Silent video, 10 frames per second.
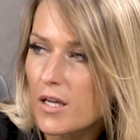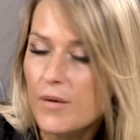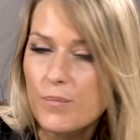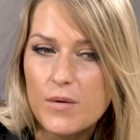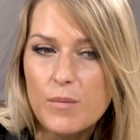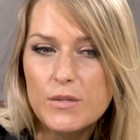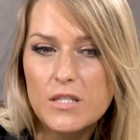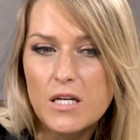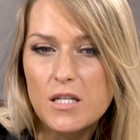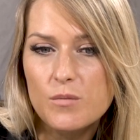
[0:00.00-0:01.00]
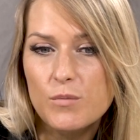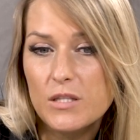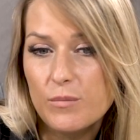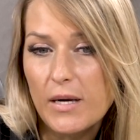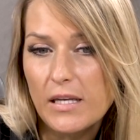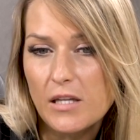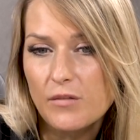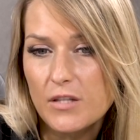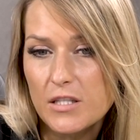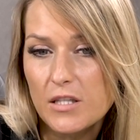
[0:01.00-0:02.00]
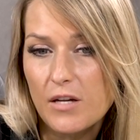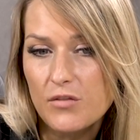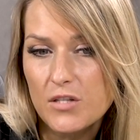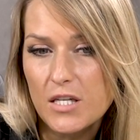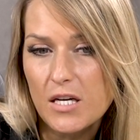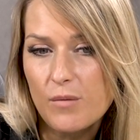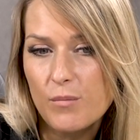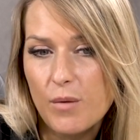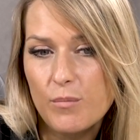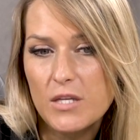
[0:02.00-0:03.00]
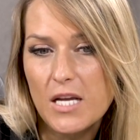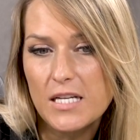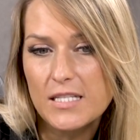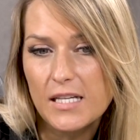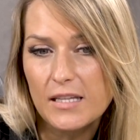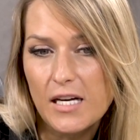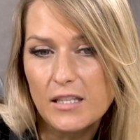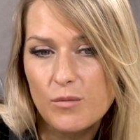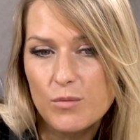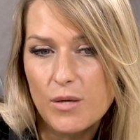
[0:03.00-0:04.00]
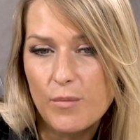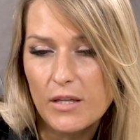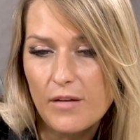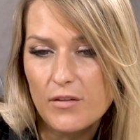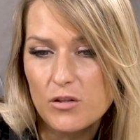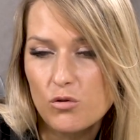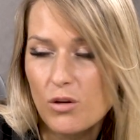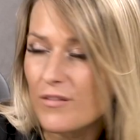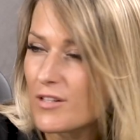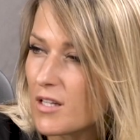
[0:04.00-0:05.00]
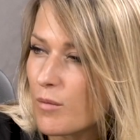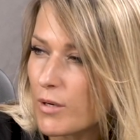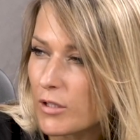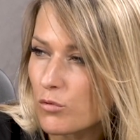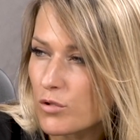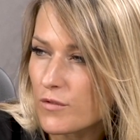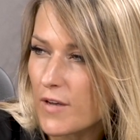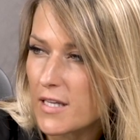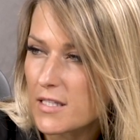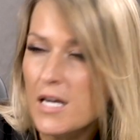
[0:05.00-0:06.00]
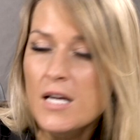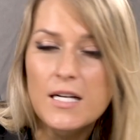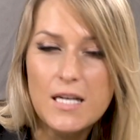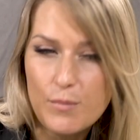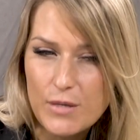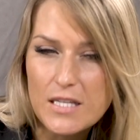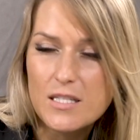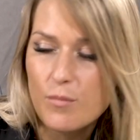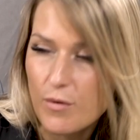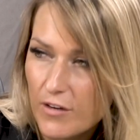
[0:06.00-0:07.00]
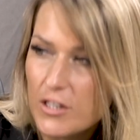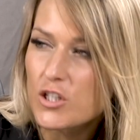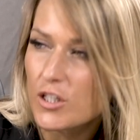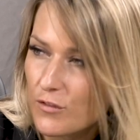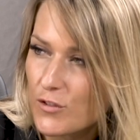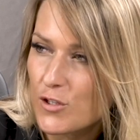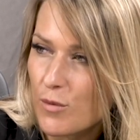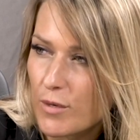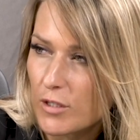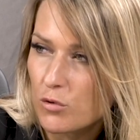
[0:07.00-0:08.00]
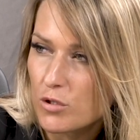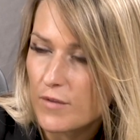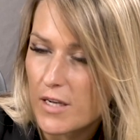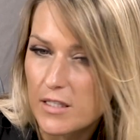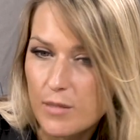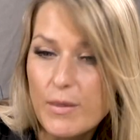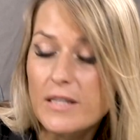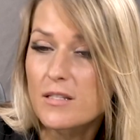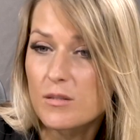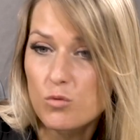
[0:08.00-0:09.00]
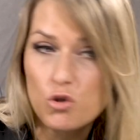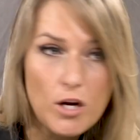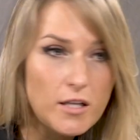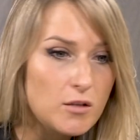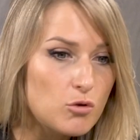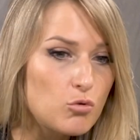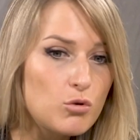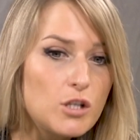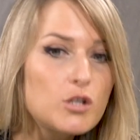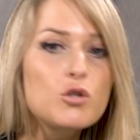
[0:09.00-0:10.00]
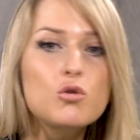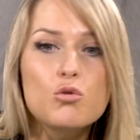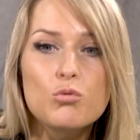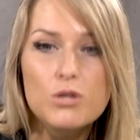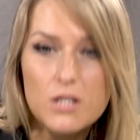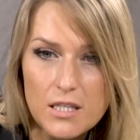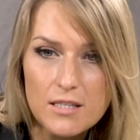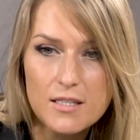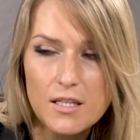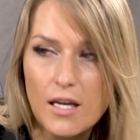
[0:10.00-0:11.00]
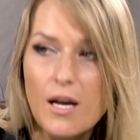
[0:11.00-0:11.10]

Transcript: Я постаралась максимально ответить на все, мы обменялись контактами. Самое главное, что я видела обратную связь. Для меня самое важное — это видеть обратную связь. Ребята замечательные, студенты чудесные,